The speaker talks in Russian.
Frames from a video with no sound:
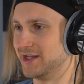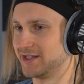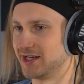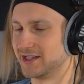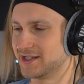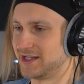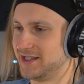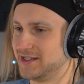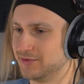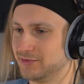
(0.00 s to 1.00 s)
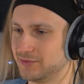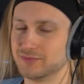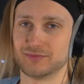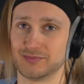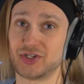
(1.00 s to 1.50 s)
Это когда, знаете, ну,
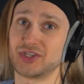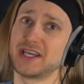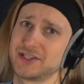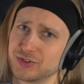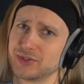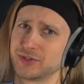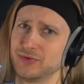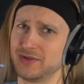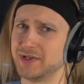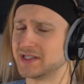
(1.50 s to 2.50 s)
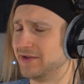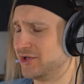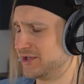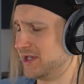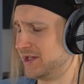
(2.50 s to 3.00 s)
посчитайте, что такое эффект
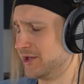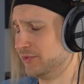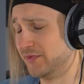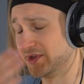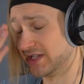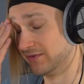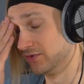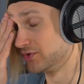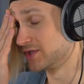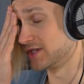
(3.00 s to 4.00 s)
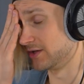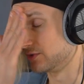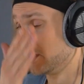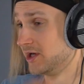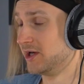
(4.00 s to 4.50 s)
зловещей долины. Думаю, все давно уже знают.